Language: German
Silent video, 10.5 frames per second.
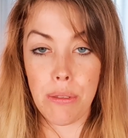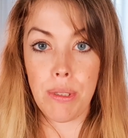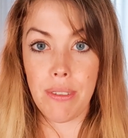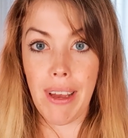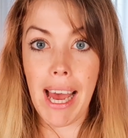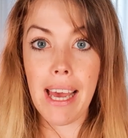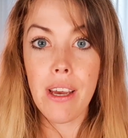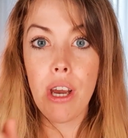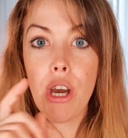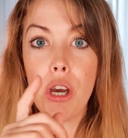Und zwar
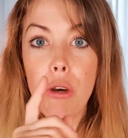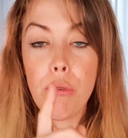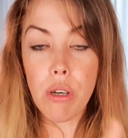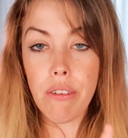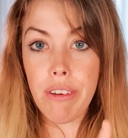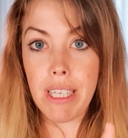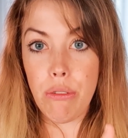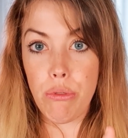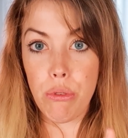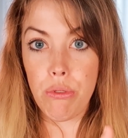ungefähr die
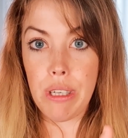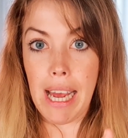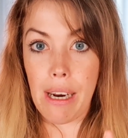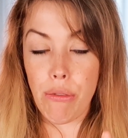fünf Tage